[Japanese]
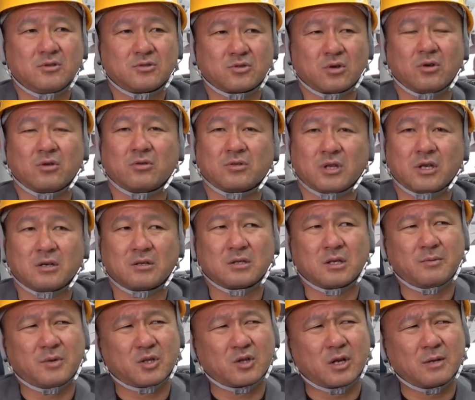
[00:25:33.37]
そういうので。
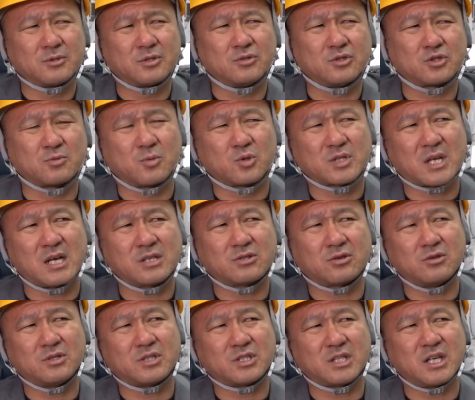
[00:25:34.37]
で、ベトナム人、うちも最
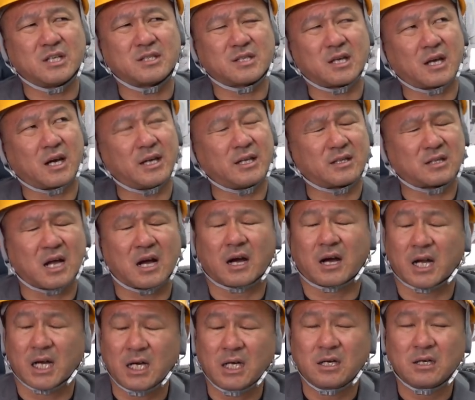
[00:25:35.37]
初の1年生が行った
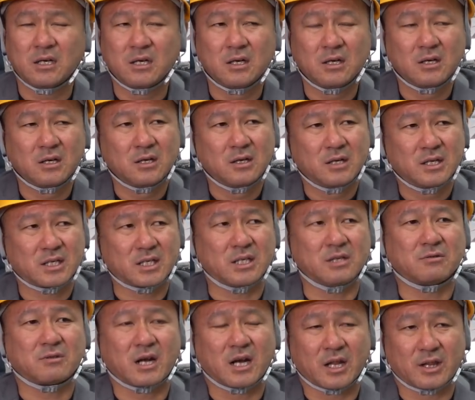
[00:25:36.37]
んかな
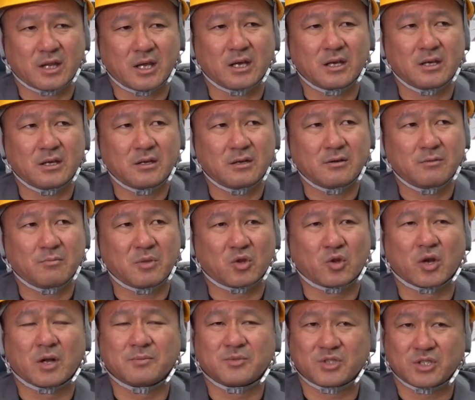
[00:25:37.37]
引き抜かれて、
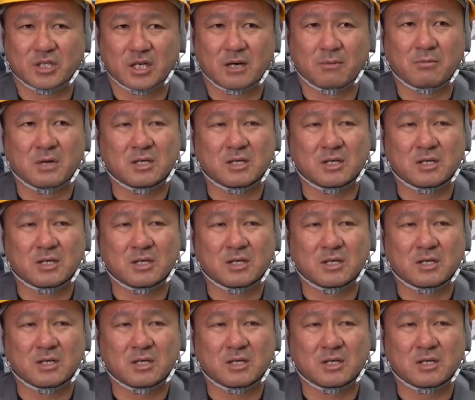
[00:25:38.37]
ベトナム人が。